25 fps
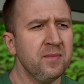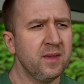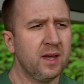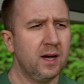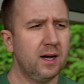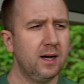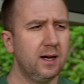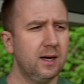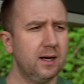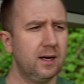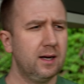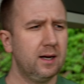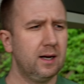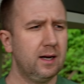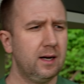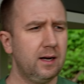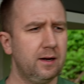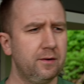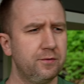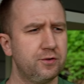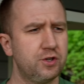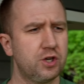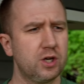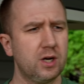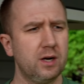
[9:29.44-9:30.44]

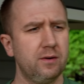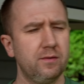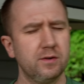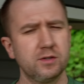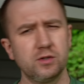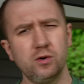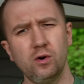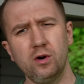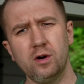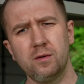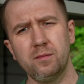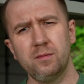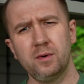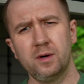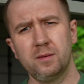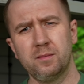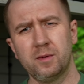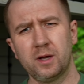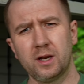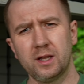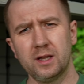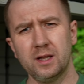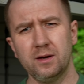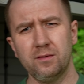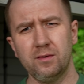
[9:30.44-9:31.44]
а, вчера во сколько мы
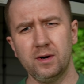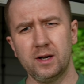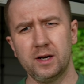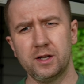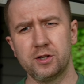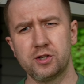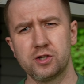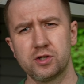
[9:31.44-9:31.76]
мариновали?